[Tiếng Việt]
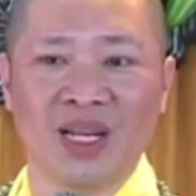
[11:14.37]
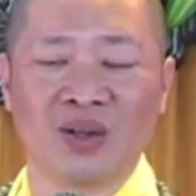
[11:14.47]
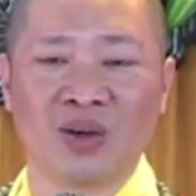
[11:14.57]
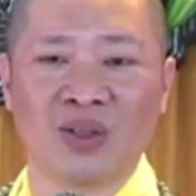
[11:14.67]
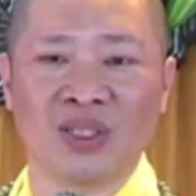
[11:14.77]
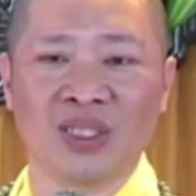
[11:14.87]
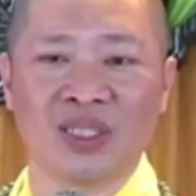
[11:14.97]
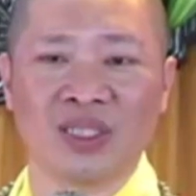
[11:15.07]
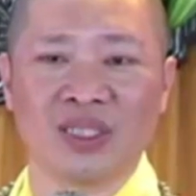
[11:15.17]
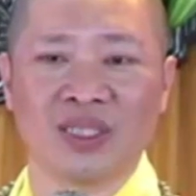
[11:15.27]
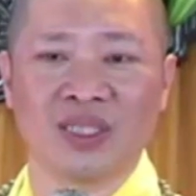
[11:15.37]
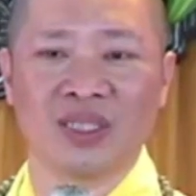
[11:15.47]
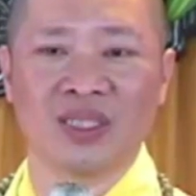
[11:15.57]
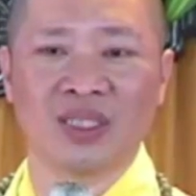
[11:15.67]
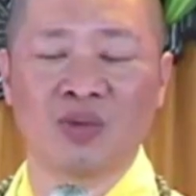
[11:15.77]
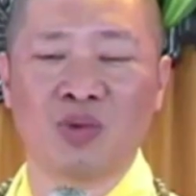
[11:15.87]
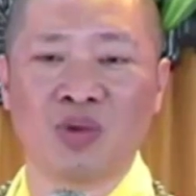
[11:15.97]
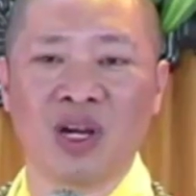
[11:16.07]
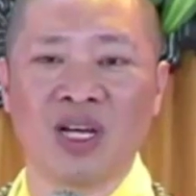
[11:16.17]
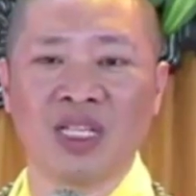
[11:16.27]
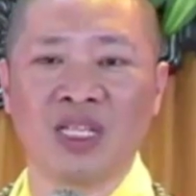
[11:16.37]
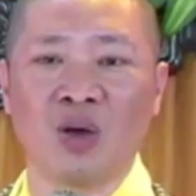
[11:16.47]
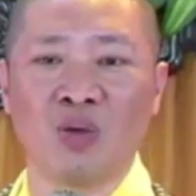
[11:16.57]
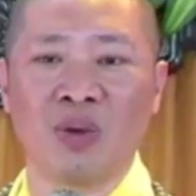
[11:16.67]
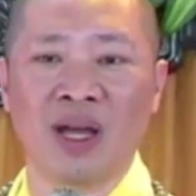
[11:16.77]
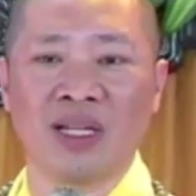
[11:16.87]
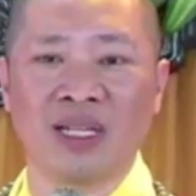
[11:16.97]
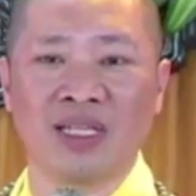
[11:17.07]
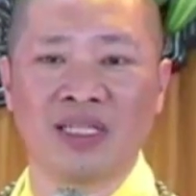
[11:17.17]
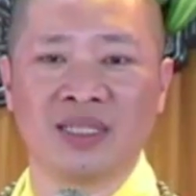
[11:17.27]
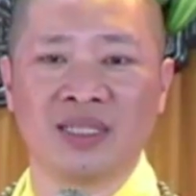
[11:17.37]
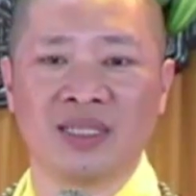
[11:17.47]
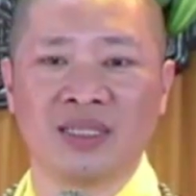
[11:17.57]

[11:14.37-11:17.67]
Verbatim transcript: Để rồi trong cuộc đời dâu bể này,